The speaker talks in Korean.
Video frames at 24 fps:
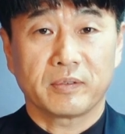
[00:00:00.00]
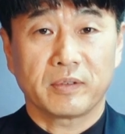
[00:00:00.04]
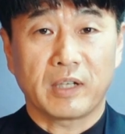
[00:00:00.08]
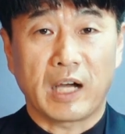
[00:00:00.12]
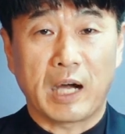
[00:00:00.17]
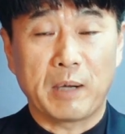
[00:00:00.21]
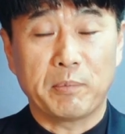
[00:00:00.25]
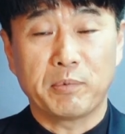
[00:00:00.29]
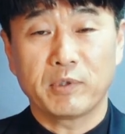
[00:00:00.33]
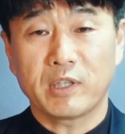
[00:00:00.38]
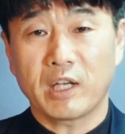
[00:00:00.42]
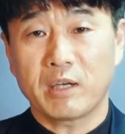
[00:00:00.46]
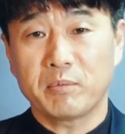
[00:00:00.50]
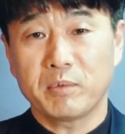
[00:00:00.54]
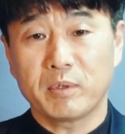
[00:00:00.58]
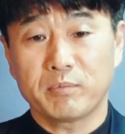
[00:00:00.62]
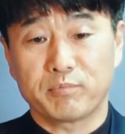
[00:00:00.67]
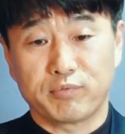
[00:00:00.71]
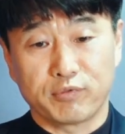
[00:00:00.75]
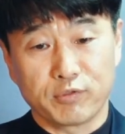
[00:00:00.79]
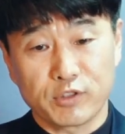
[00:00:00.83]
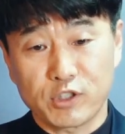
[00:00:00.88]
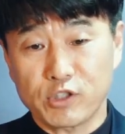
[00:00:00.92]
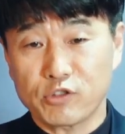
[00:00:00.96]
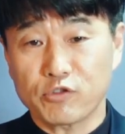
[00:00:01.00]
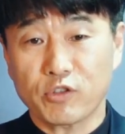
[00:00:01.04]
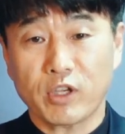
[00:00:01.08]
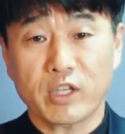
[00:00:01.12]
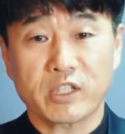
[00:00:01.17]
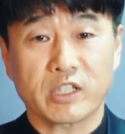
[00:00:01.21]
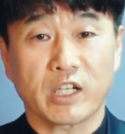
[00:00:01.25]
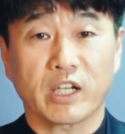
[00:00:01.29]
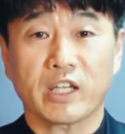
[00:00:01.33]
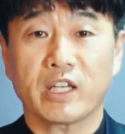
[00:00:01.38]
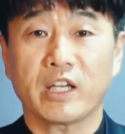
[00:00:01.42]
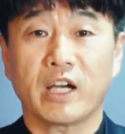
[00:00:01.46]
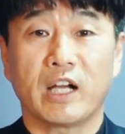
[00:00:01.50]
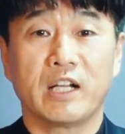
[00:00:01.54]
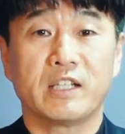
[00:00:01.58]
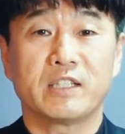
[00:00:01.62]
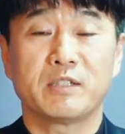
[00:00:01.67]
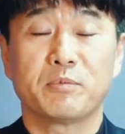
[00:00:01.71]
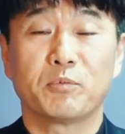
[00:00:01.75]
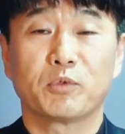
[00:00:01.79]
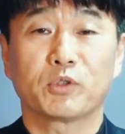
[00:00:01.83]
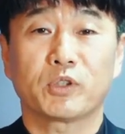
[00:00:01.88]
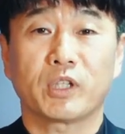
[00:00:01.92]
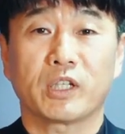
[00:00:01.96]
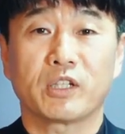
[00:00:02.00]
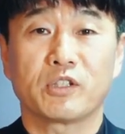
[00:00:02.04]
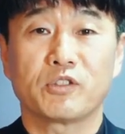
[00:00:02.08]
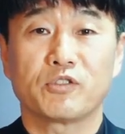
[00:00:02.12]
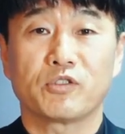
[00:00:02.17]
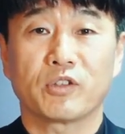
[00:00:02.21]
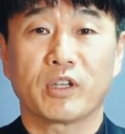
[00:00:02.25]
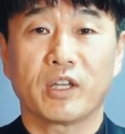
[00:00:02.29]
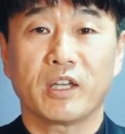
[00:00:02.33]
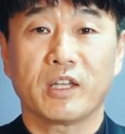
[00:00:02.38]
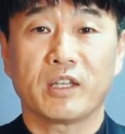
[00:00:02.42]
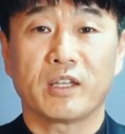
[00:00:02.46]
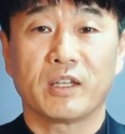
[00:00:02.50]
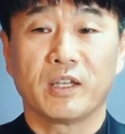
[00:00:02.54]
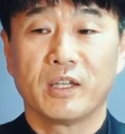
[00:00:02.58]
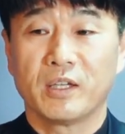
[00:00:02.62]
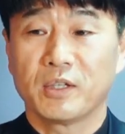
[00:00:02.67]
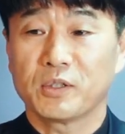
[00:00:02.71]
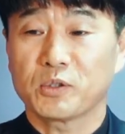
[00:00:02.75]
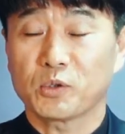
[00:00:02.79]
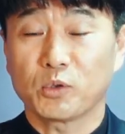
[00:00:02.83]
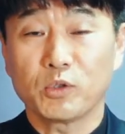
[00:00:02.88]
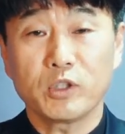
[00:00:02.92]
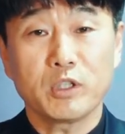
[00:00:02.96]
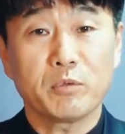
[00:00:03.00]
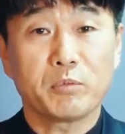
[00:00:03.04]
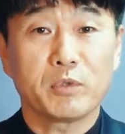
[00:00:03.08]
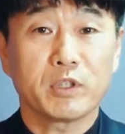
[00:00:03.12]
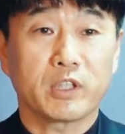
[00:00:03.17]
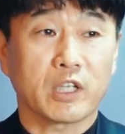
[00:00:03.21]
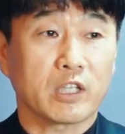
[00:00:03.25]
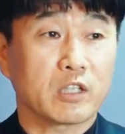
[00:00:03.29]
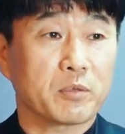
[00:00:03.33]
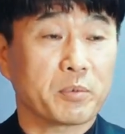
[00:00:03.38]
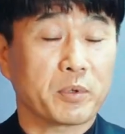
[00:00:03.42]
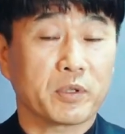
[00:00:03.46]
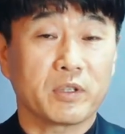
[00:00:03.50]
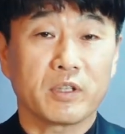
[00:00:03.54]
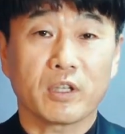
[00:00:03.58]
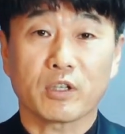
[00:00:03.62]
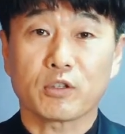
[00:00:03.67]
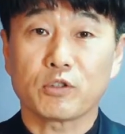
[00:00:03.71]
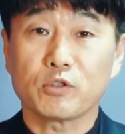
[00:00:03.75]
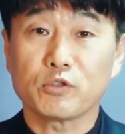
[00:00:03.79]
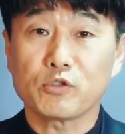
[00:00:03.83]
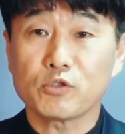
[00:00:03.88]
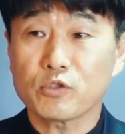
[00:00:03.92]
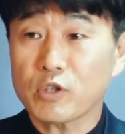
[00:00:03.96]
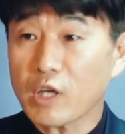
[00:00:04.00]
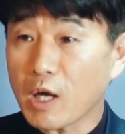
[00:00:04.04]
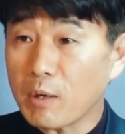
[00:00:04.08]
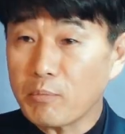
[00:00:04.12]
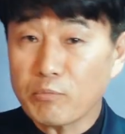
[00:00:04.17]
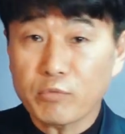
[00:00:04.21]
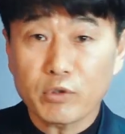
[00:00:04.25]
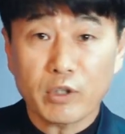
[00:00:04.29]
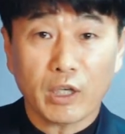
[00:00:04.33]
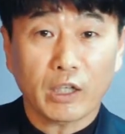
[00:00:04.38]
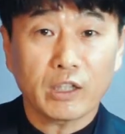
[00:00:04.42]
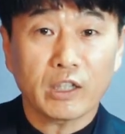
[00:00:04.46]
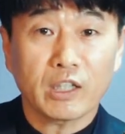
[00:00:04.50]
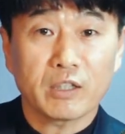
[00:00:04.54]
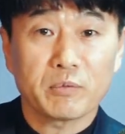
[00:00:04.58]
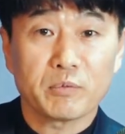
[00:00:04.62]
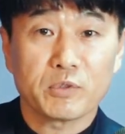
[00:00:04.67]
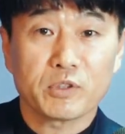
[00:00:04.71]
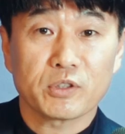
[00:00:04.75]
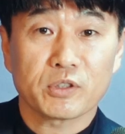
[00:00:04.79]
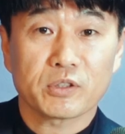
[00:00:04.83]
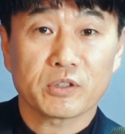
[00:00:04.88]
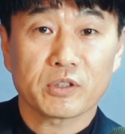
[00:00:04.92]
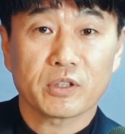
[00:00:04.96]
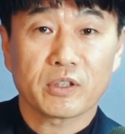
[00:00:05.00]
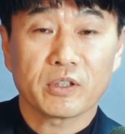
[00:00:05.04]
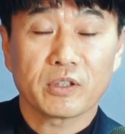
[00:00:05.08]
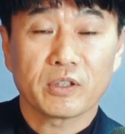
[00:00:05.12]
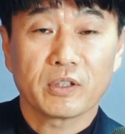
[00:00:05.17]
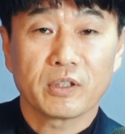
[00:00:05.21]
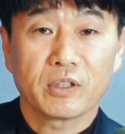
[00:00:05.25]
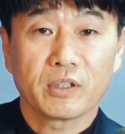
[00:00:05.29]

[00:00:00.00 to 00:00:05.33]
아브라함은 부지 중에 자기가 알지 못하는 중에 손님을 대접했는데 그 중에 한 분이 하나님이셨어요.